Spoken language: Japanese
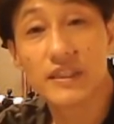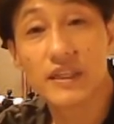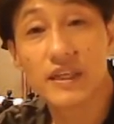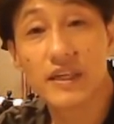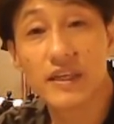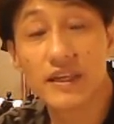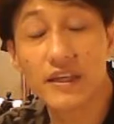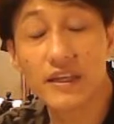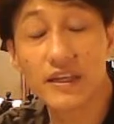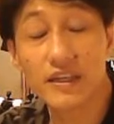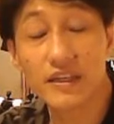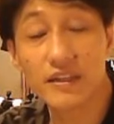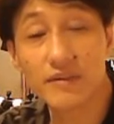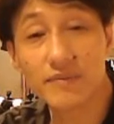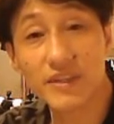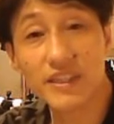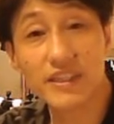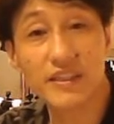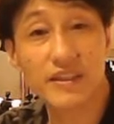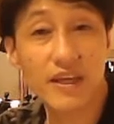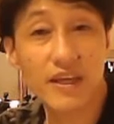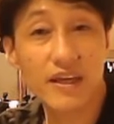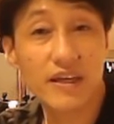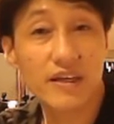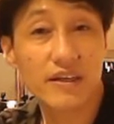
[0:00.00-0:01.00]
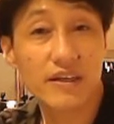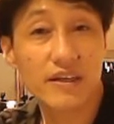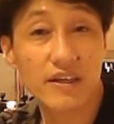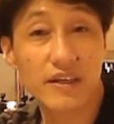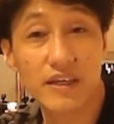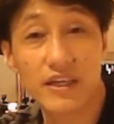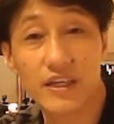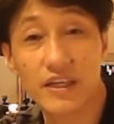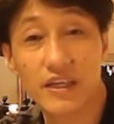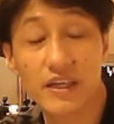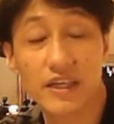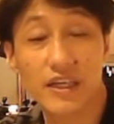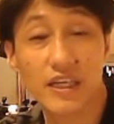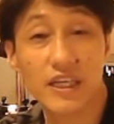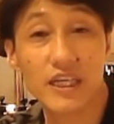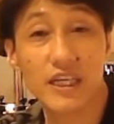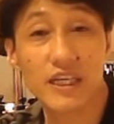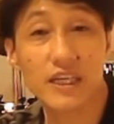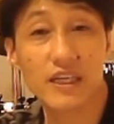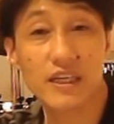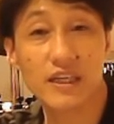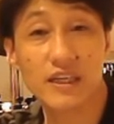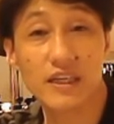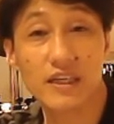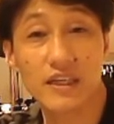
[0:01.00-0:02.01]
えー、またね、
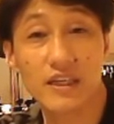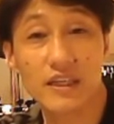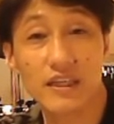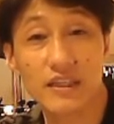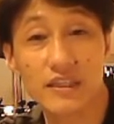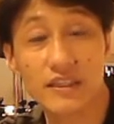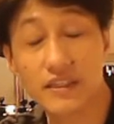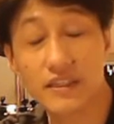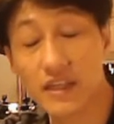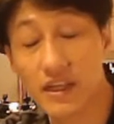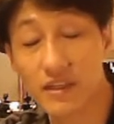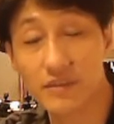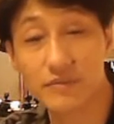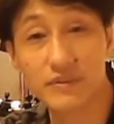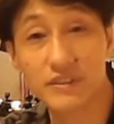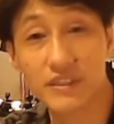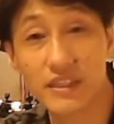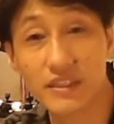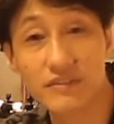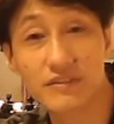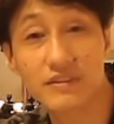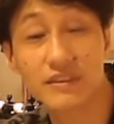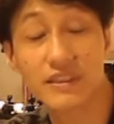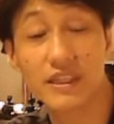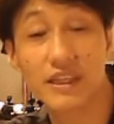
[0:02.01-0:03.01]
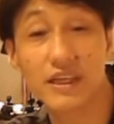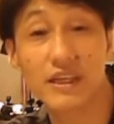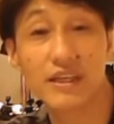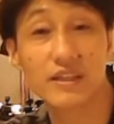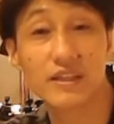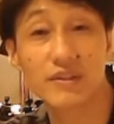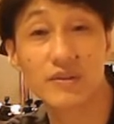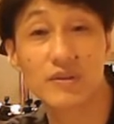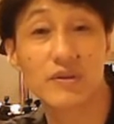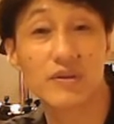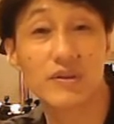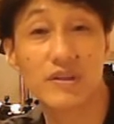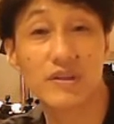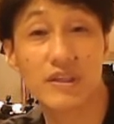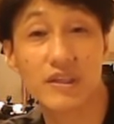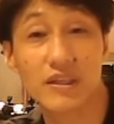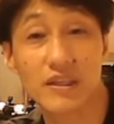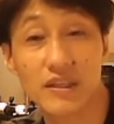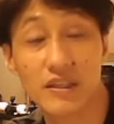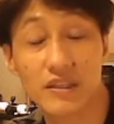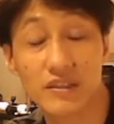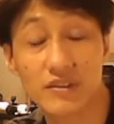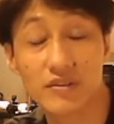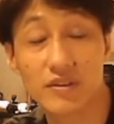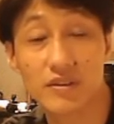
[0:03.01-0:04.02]
えー、いいライブになるんじゃないかと、
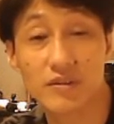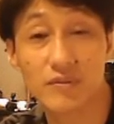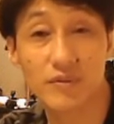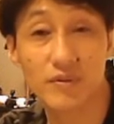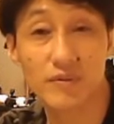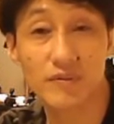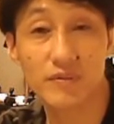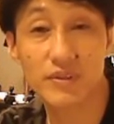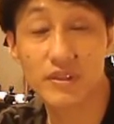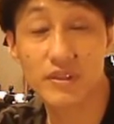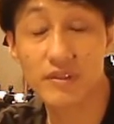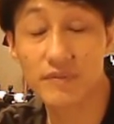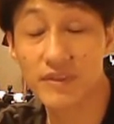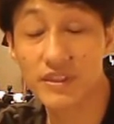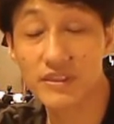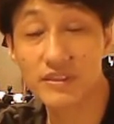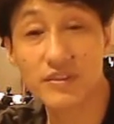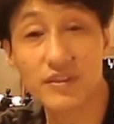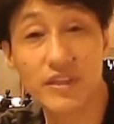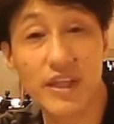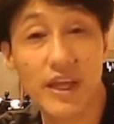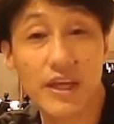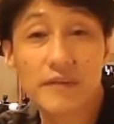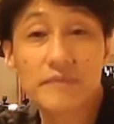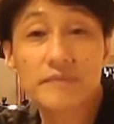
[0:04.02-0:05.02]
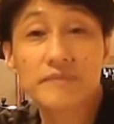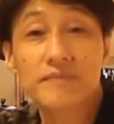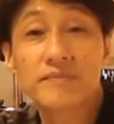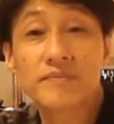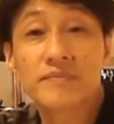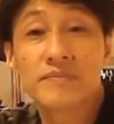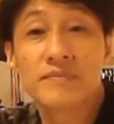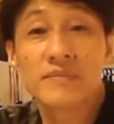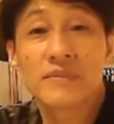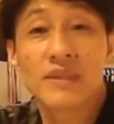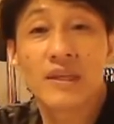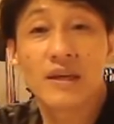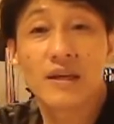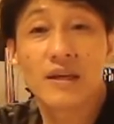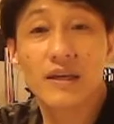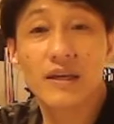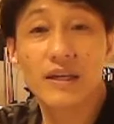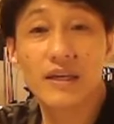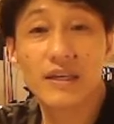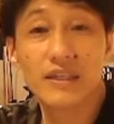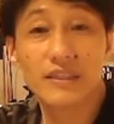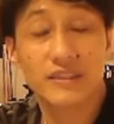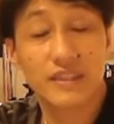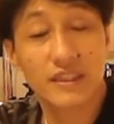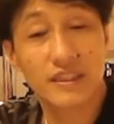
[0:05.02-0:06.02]
えー、それも思ってますので、
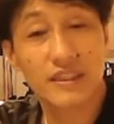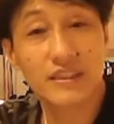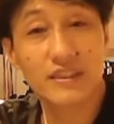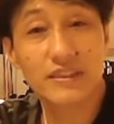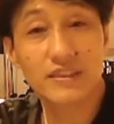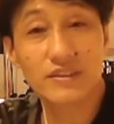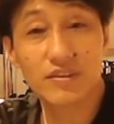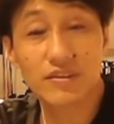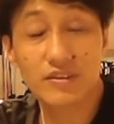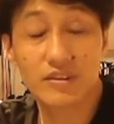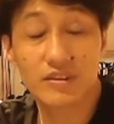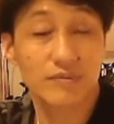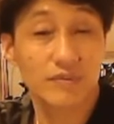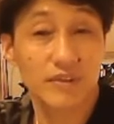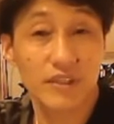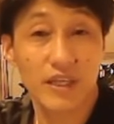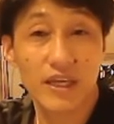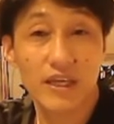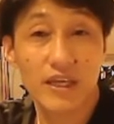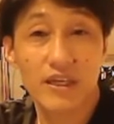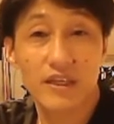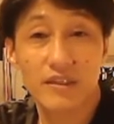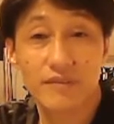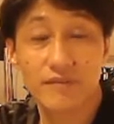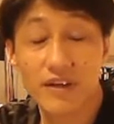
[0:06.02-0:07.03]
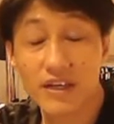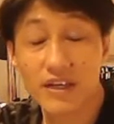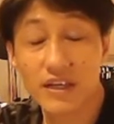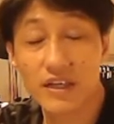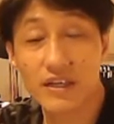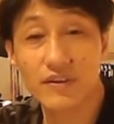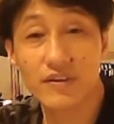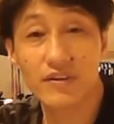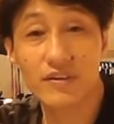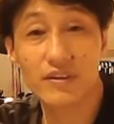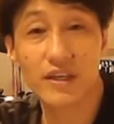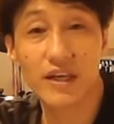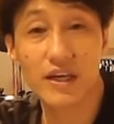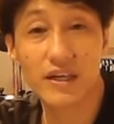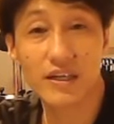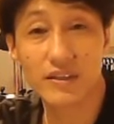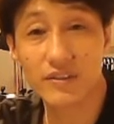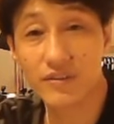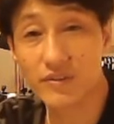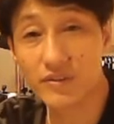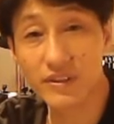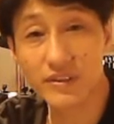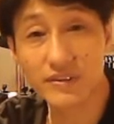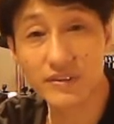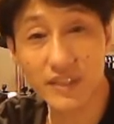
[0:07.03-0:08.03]
えー、ぜひそっちもね、今から予定開け
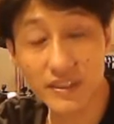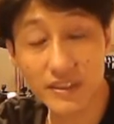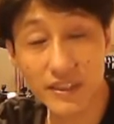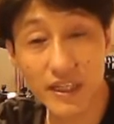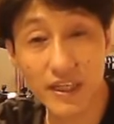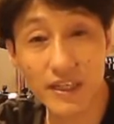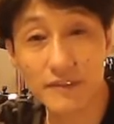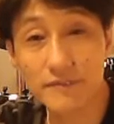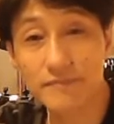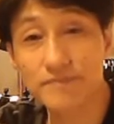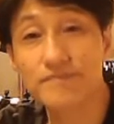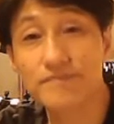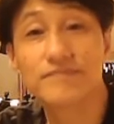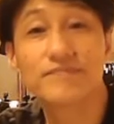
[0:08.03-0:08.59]
といてください。